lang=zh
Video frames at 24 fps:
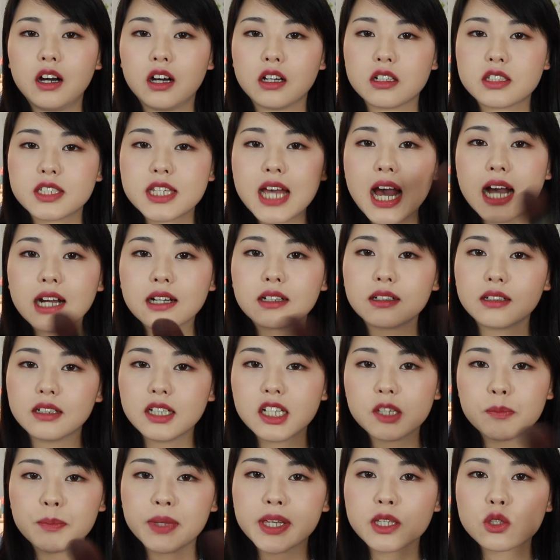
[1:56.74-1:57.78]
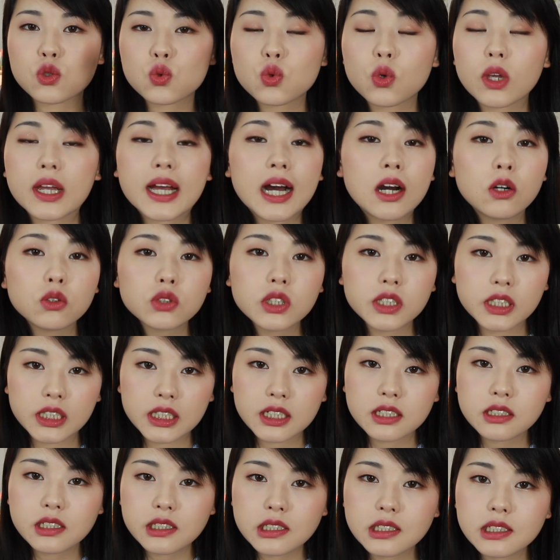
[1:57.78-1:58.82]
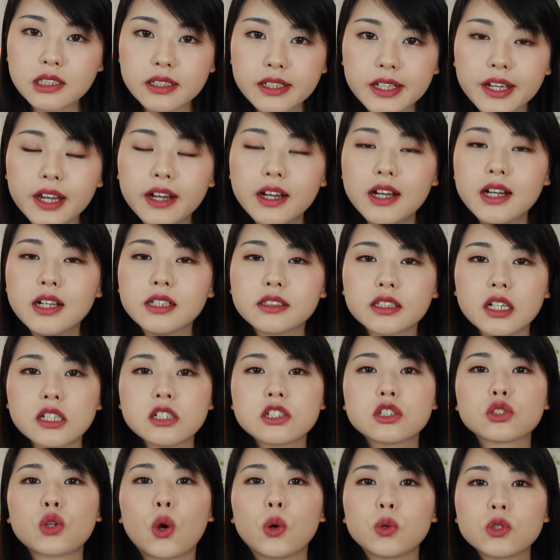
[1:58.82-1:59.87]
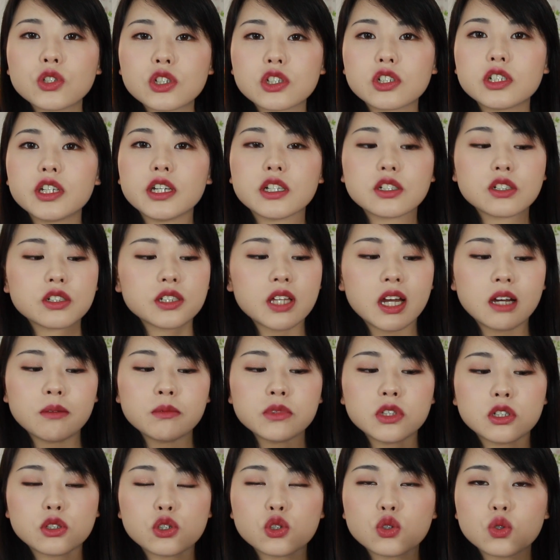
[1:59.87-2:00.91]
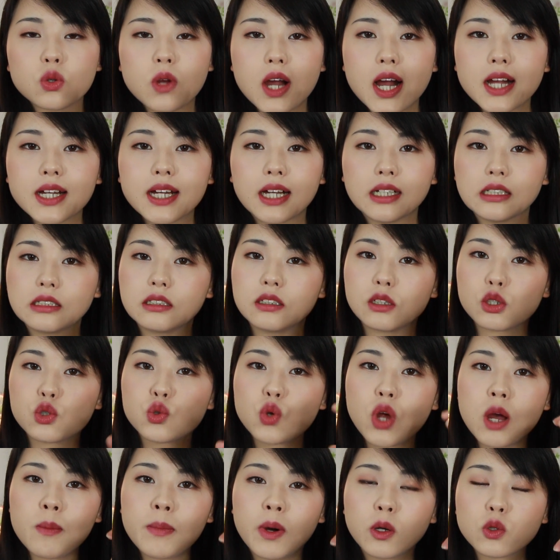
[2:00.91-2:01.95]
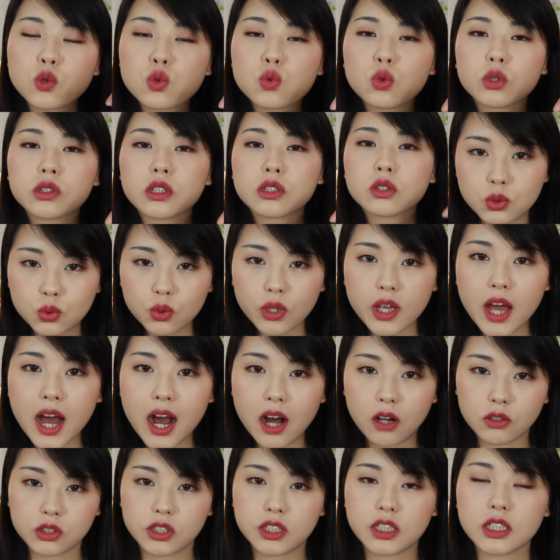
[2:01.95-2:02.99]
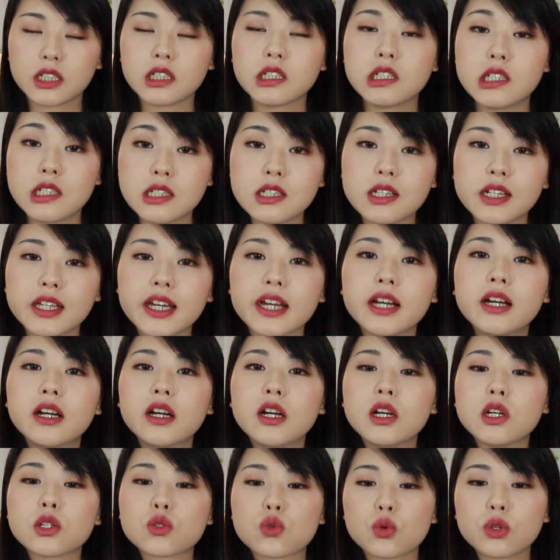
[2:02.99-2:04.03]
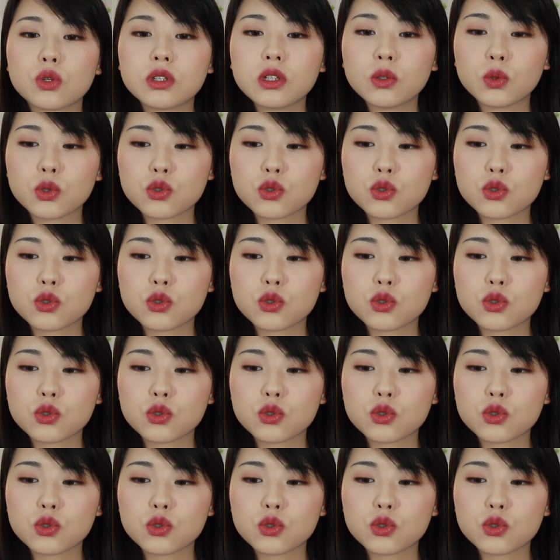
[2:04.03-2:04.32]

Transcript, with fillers: 呃价格里面最高的一个系列，但是同时也是他们的刷感和刷毛做的最好的一个系列，所以呢，